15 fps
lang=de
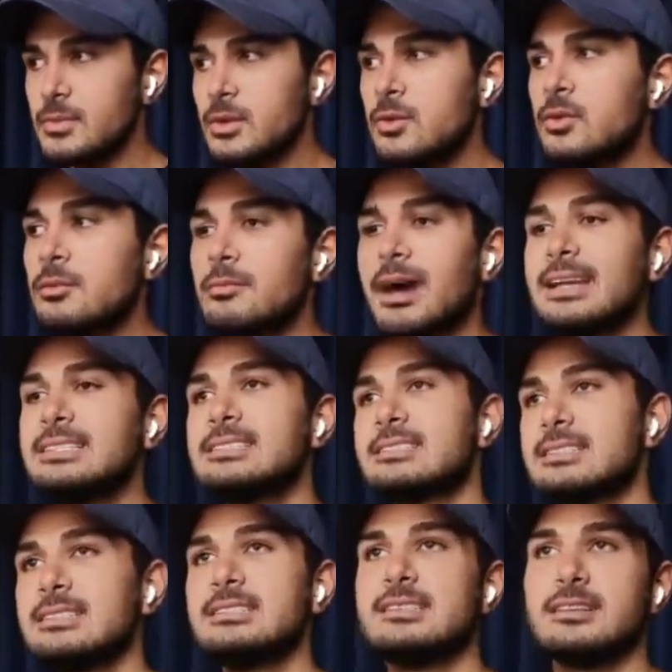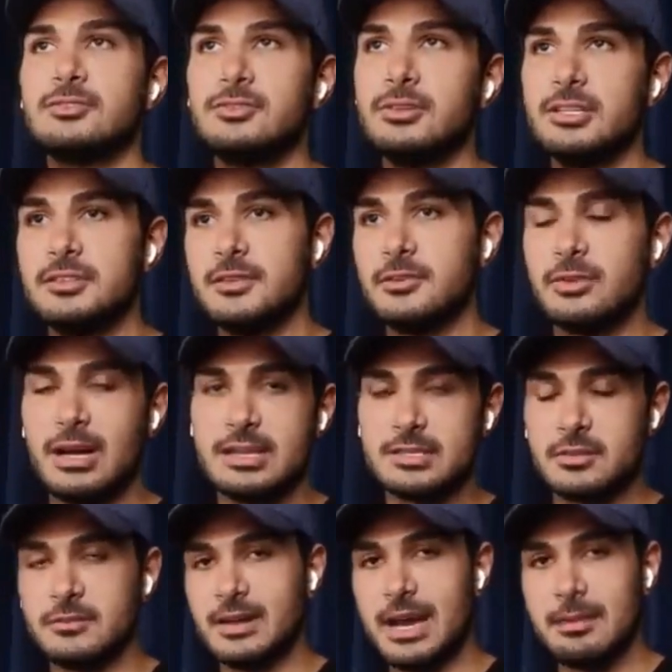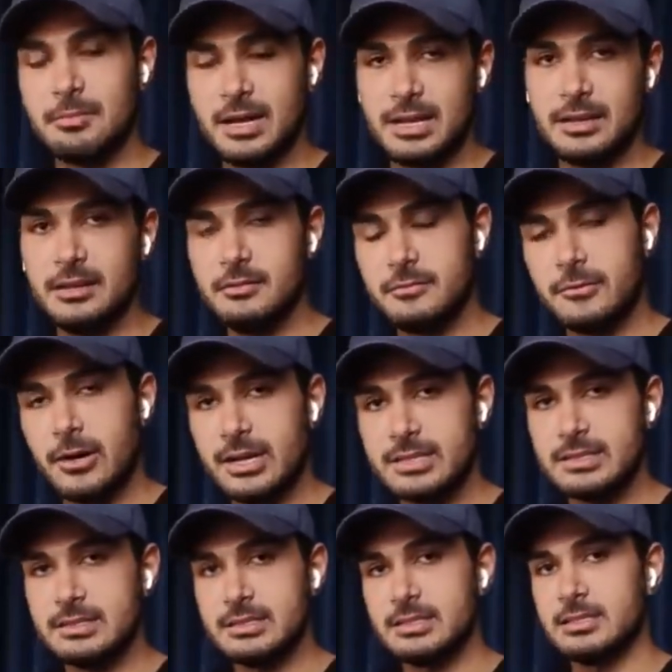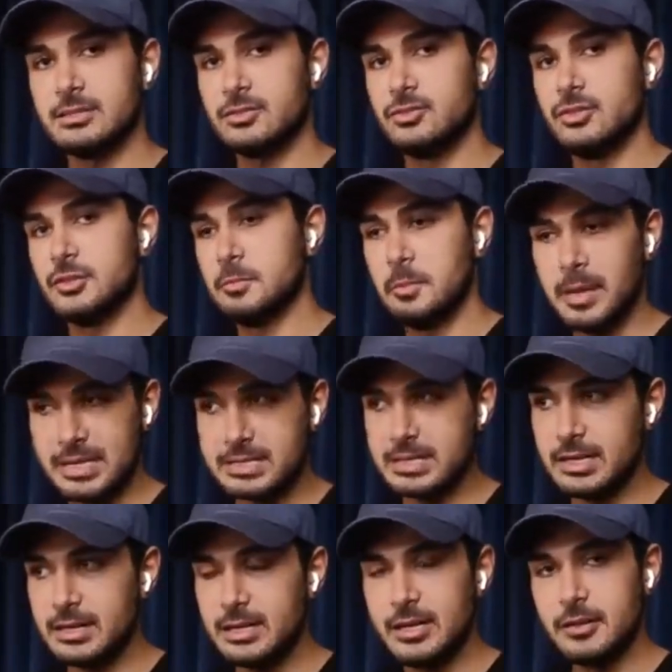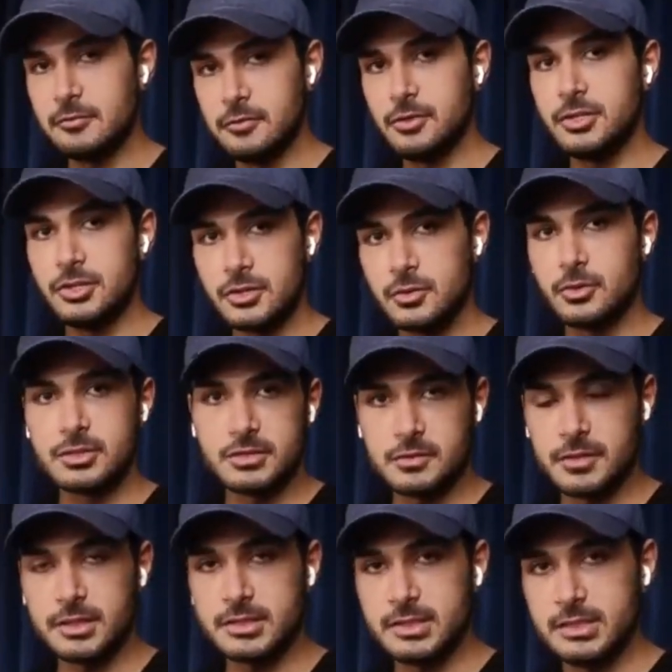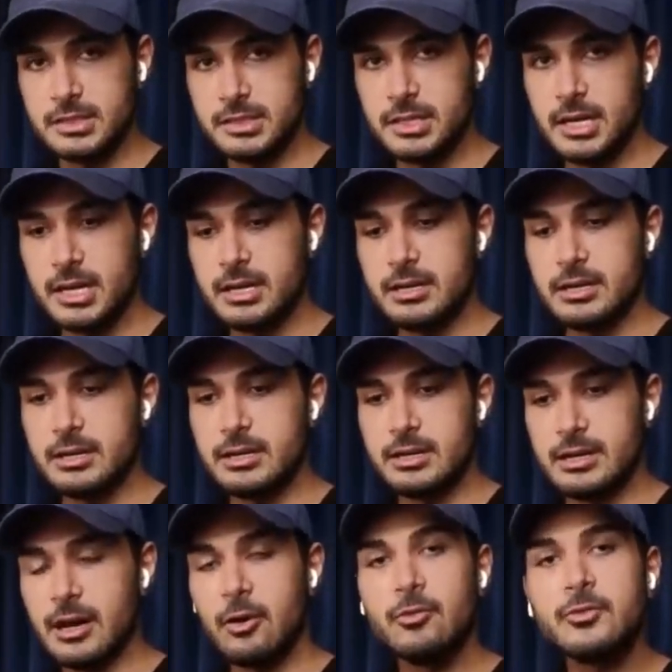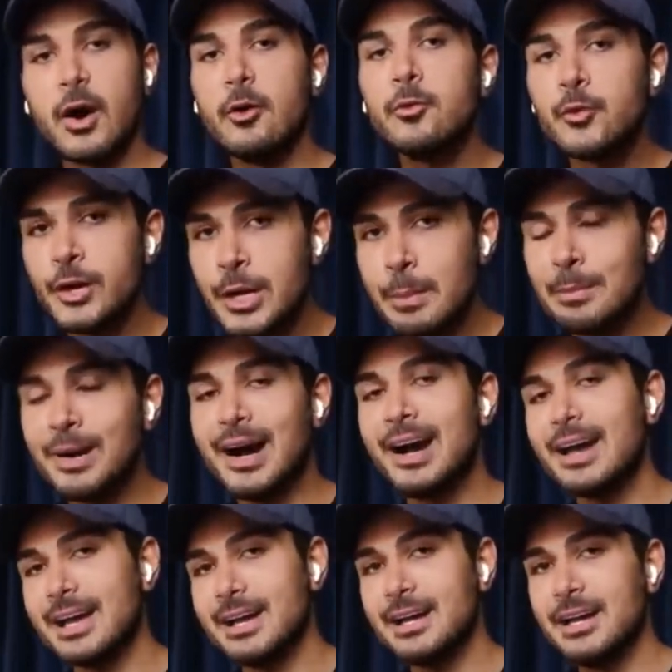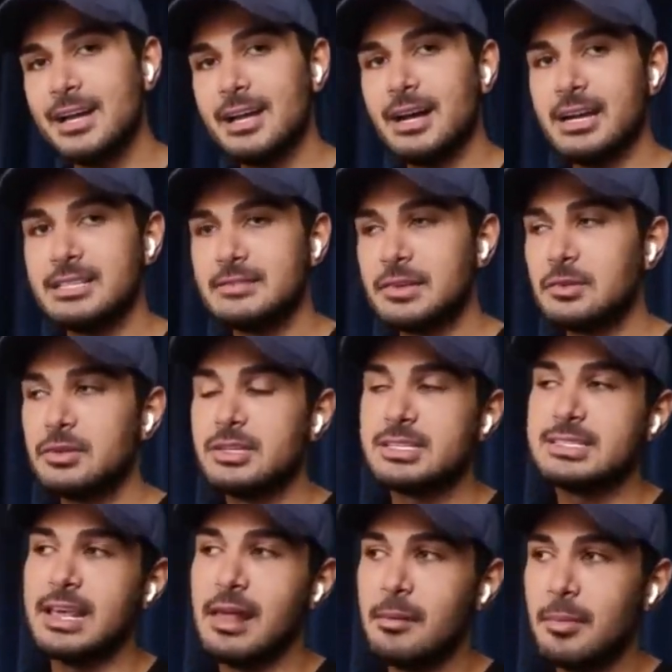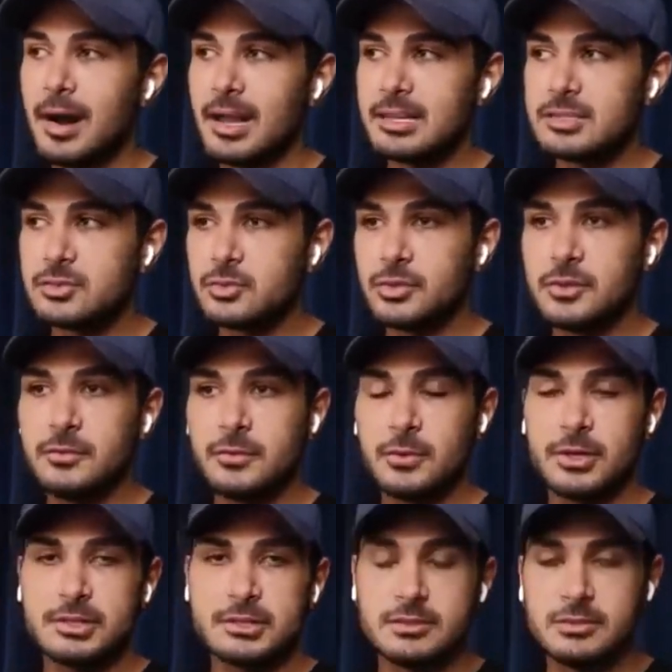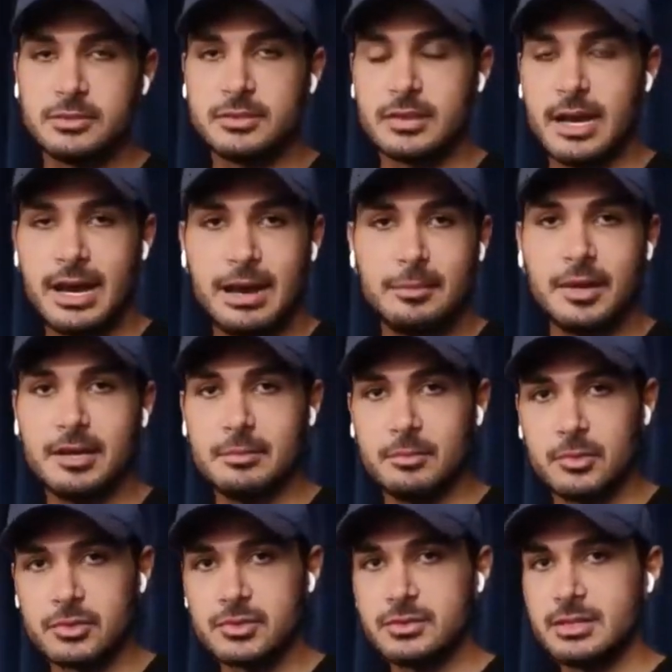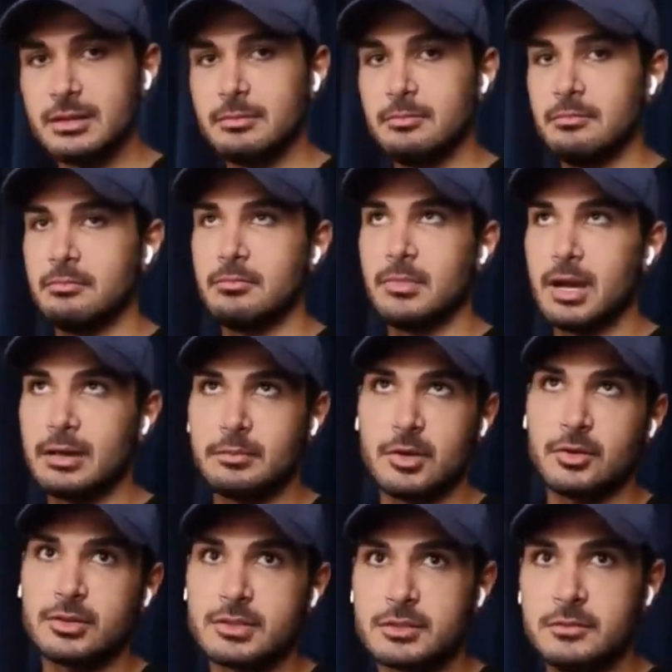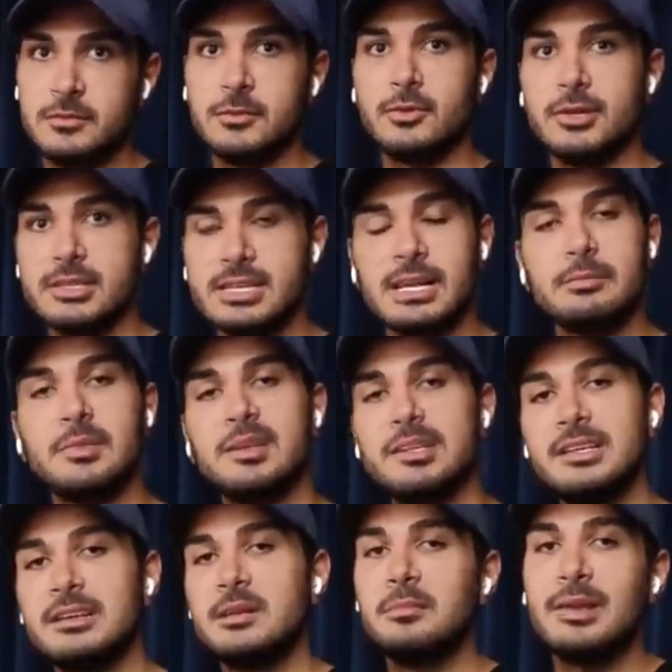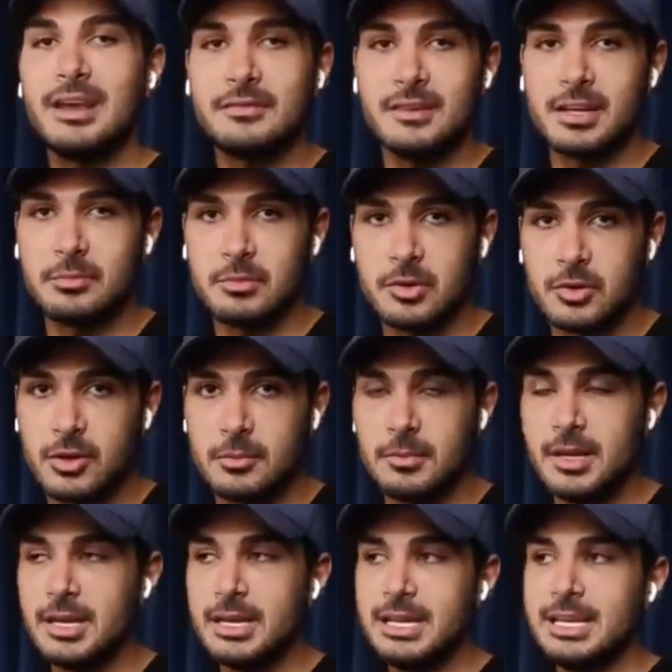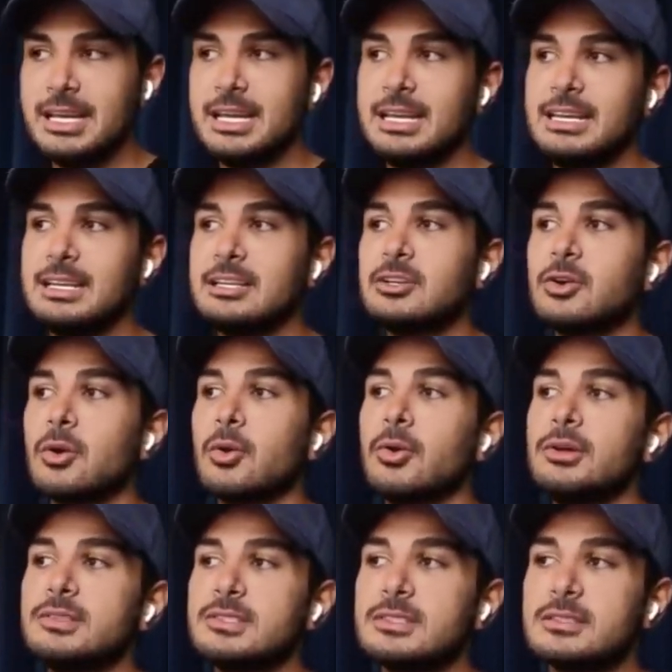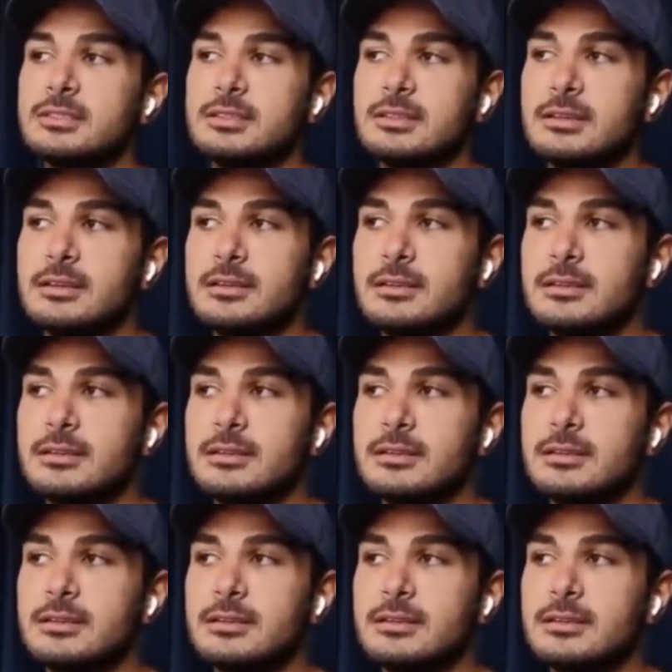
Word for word: Und meistens ist natürlich, wenn du alles auf einmal an Info hast, ist das natürlich besser für dich kurzfristig äh, auf, aufnehmbarer, als wenn du dir selber alles durchforsten und erarbeiten musst und dann hat man auch das Gefühl, oh, jetzt hat man hier einen Mehrwert bekommen. In den größten